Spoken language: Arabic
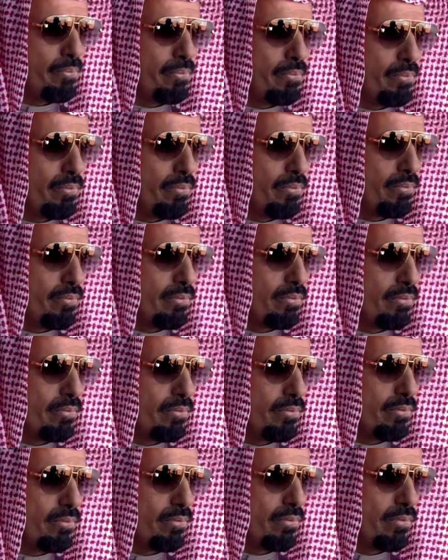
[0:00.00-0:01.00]
وش ناوي عليه؟
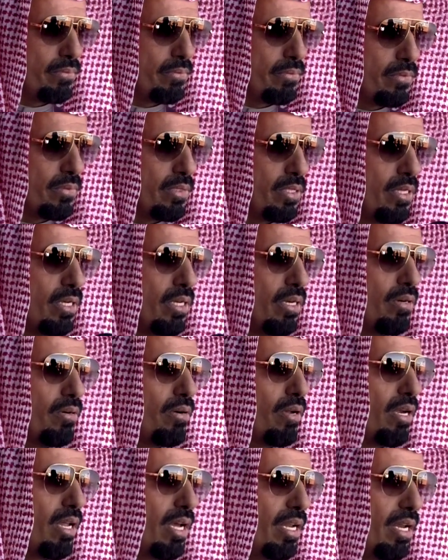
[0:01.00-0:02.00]
والله
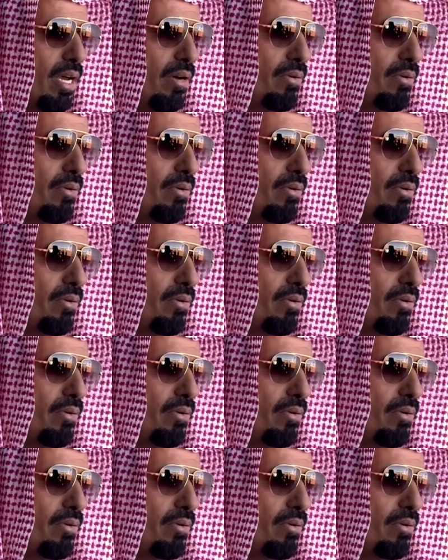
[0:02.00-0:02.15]
ناوي